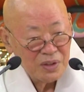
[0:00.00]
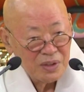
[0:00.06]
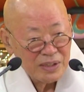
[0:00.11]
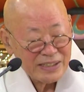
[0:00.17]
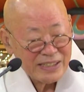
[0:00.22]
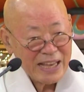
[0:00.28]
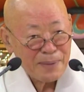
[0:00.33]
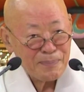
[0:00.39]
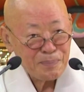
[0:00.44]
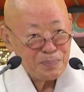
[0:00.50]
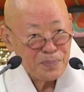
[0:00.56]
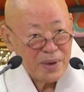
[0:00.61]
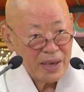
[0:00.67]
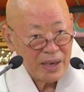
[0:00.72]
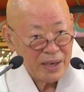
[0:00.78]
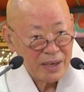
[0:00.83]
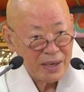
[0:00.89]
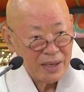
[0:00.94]

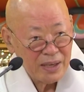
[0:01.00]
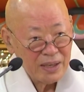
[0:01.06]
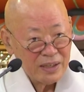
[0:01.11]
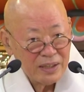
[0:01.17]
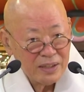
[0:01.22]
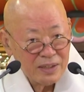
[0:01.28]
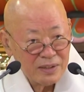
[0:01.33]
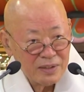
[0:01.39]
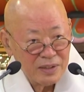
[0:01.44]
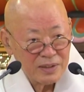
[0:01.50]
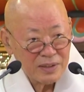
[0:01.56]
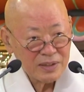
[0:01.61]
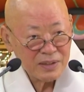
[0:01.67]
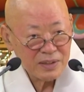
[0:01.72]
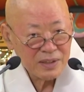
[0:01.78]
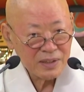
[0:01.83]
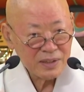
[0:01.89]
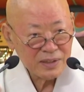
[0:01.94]
삼매, 이런
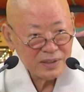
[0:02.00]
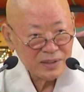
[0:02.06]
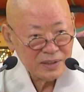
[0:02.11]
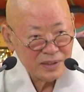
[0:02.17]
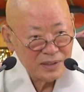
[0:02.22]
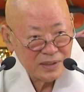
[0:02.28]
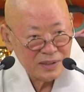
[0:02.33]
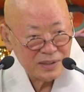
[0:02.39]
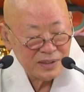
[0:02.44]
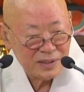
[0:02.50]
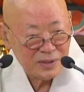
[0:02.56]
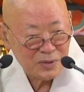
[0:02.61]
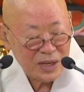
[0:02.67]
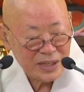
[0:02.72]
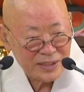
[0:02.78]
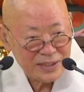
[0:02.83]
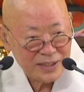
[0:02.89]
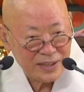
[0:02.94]
것들을 늘
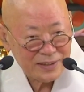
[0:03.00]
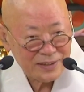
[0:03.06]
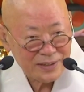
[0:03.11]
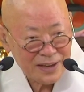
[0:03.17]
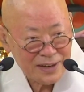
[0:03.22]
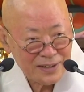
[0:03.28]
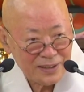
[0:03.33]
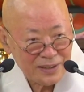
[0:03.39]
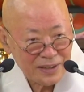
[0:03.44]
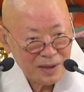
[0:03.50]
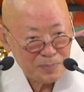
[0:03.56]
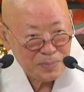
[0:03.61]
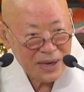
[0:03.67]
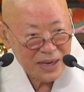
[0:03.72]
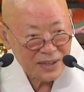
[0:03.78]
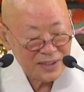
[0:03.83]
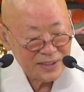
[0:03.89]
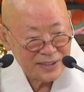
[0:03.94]
관찰을 하는 거예요.
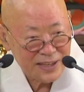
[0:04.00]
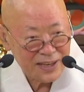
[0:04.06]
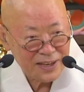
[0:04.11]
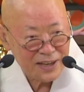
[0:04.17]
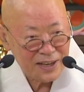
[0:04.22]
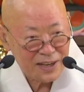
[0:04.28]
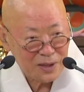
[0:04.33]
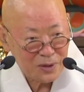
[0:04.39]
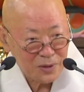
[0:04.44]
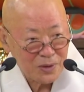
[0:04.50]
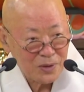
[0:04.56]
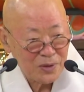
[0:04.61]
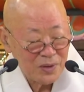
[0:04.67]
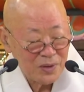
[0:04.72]
바른 생각으로.